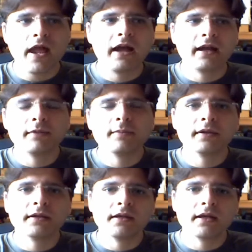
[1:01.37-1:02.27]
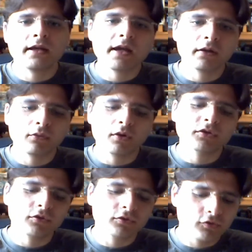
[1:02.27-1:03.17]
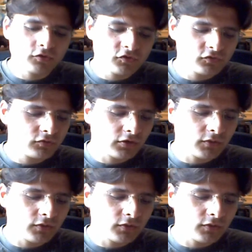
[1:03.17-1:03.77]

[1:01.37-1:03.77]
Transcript: anche perché è alquanto conosciuto e